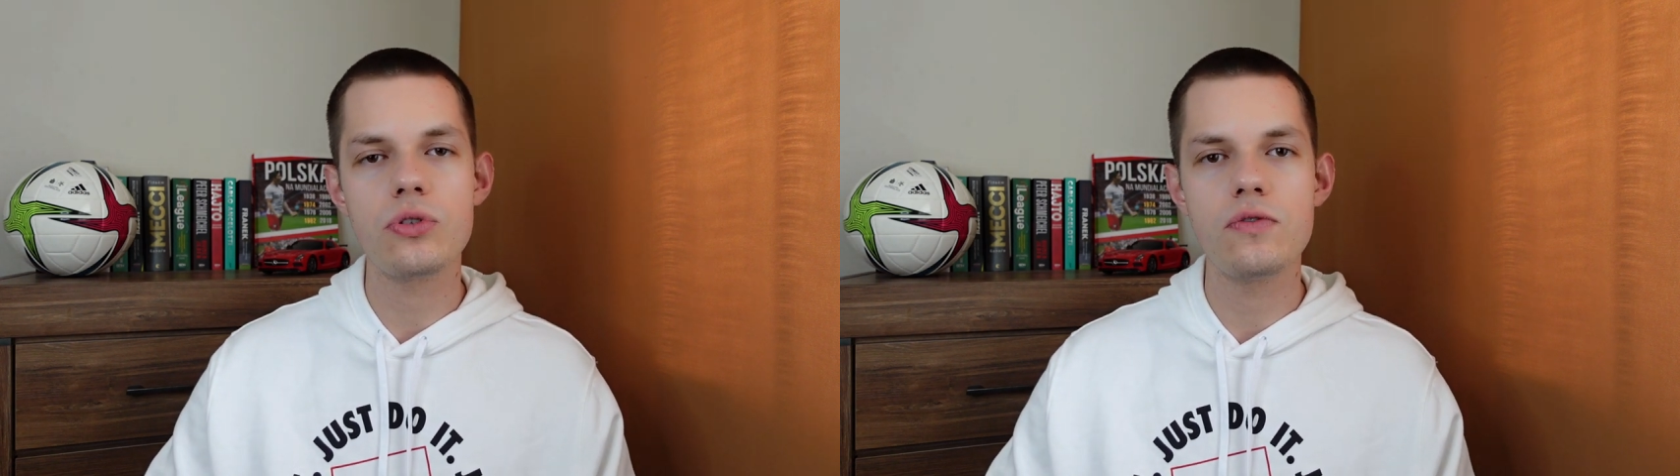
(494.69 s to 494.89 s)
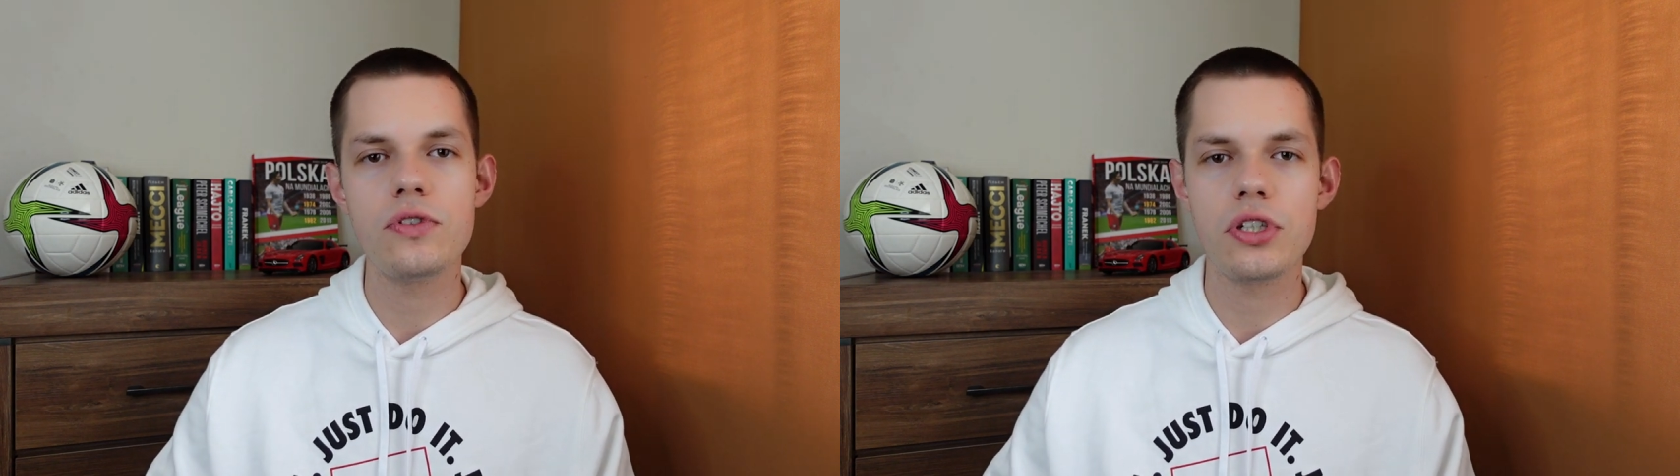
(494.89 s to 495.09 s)

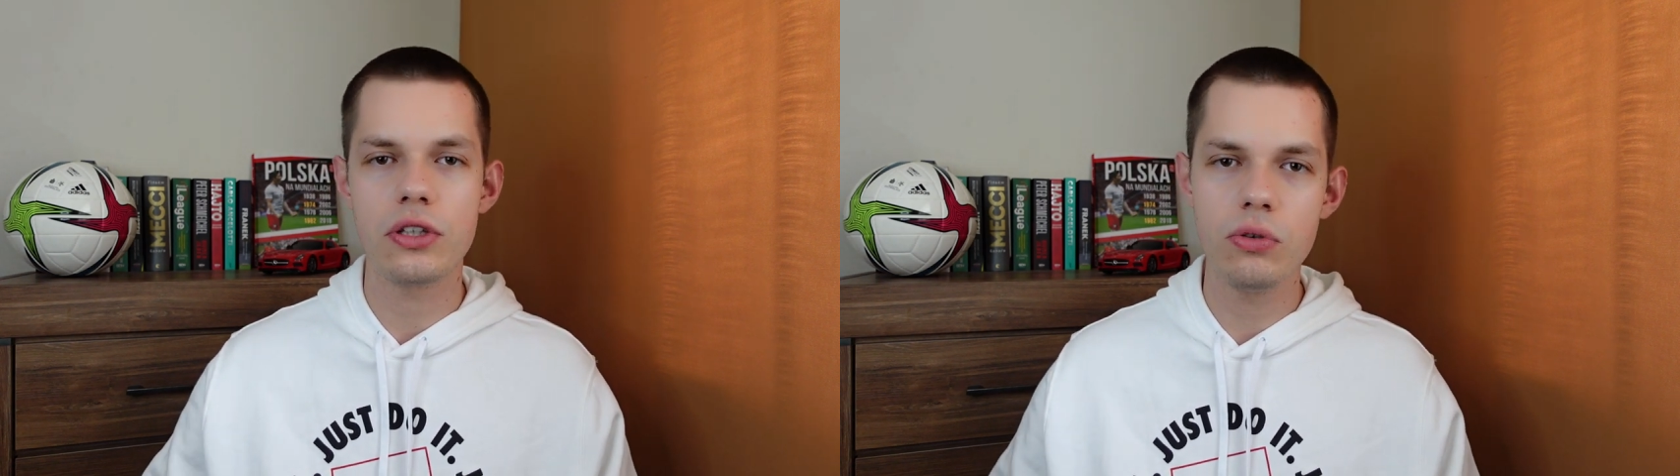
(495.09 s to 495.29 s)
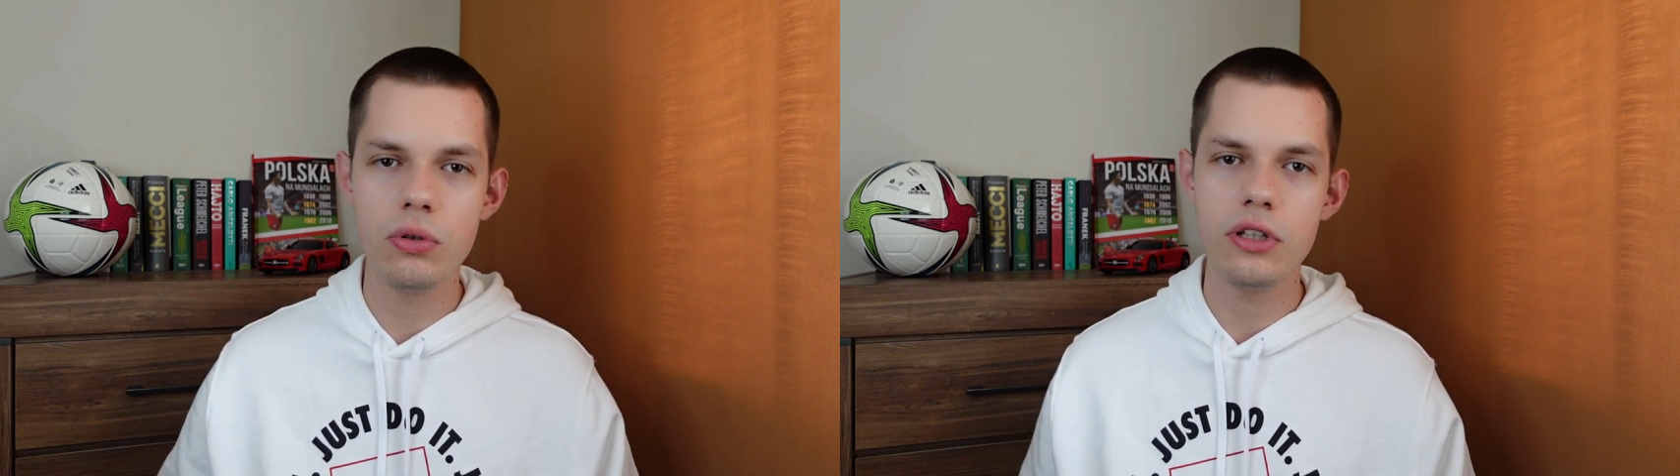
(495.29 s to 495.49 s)
oczywiście
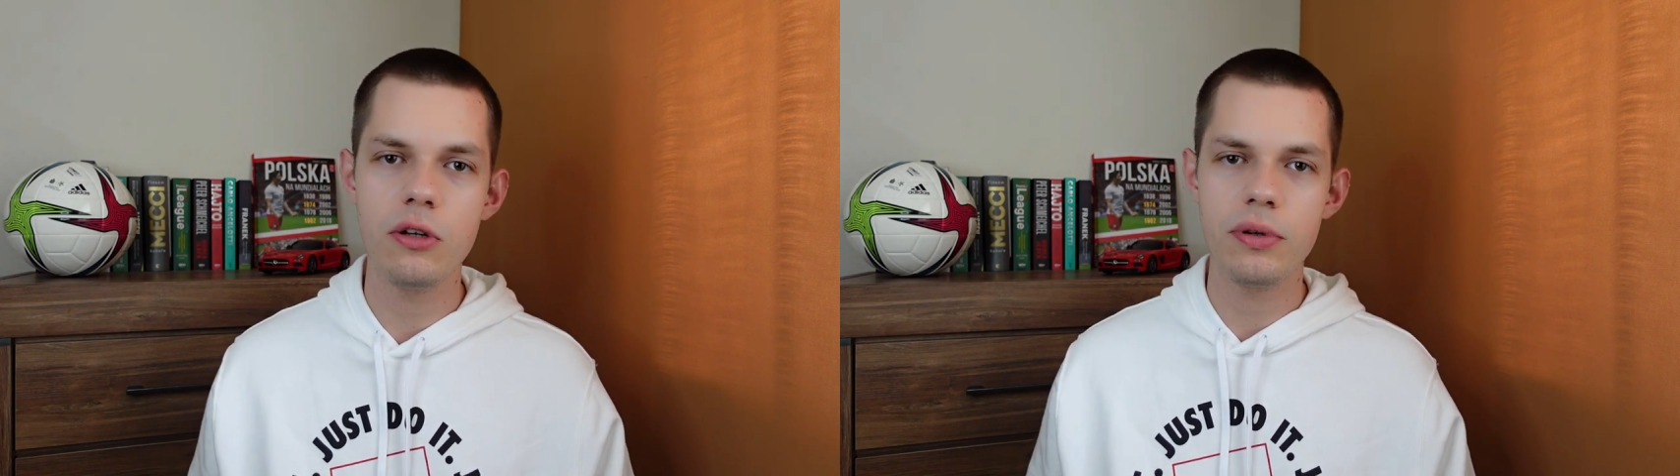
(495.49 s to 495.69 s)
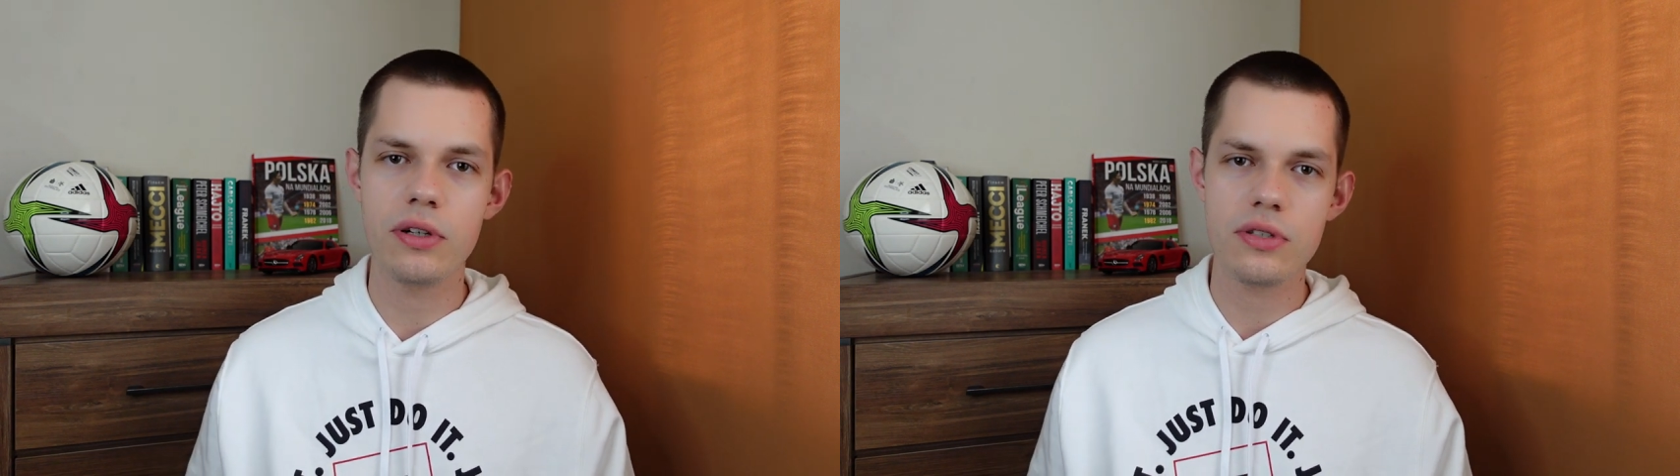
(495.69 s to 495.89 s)
drugi
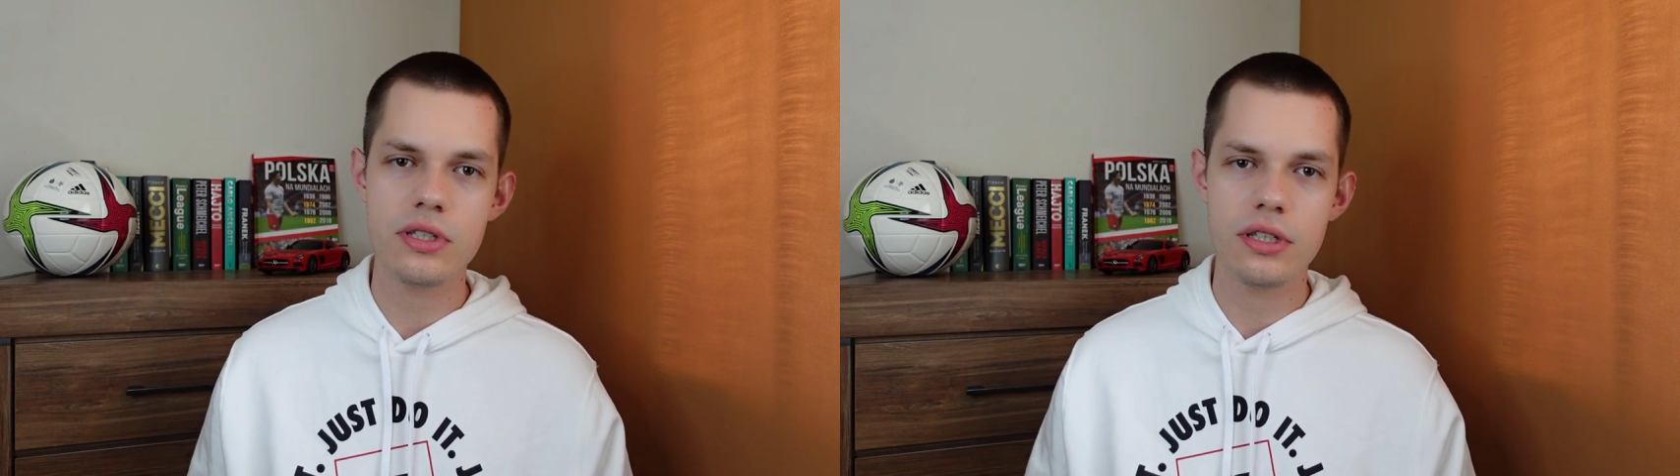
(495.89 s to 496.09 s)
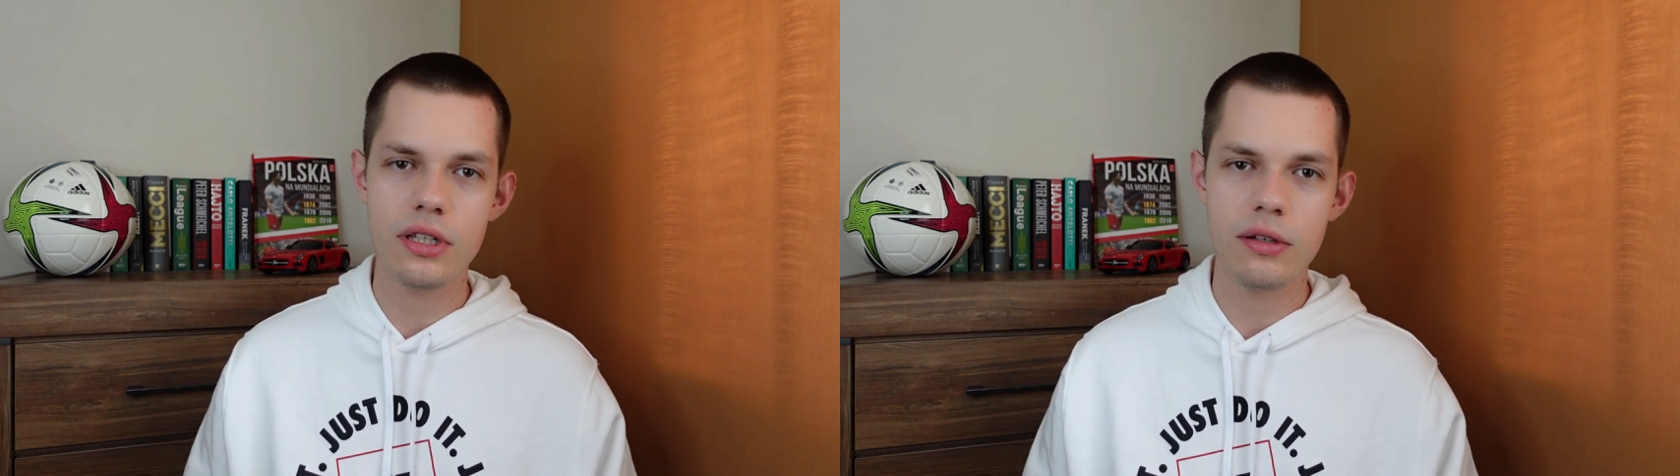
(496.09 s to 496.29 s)
dopiero
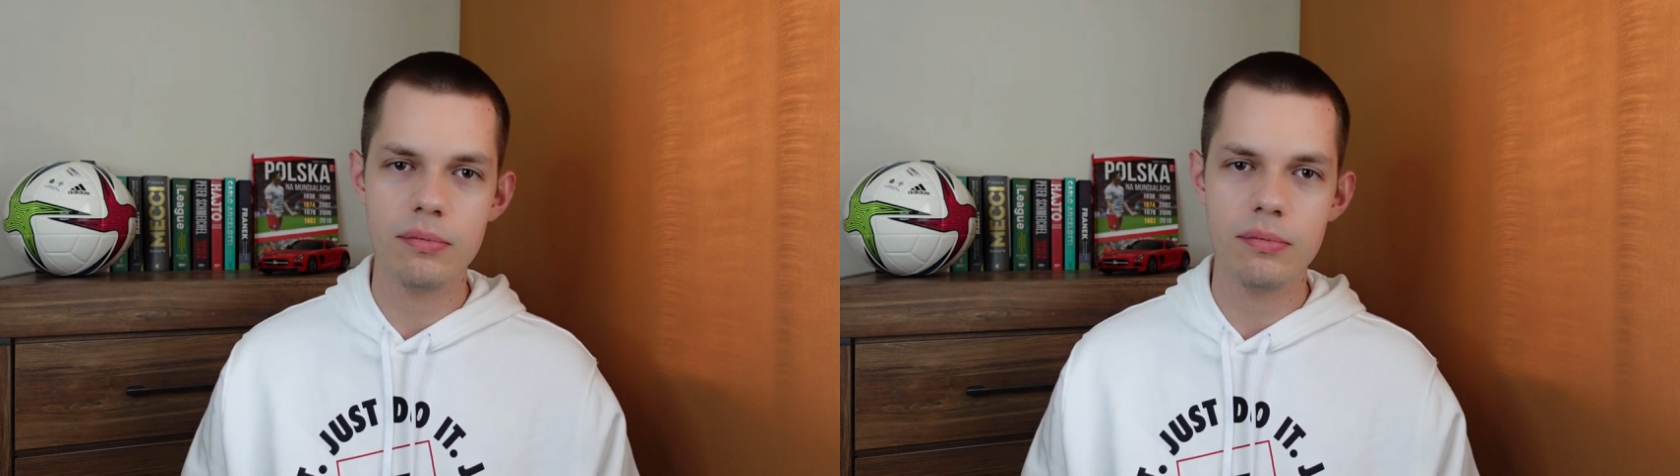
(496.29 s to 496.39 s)
z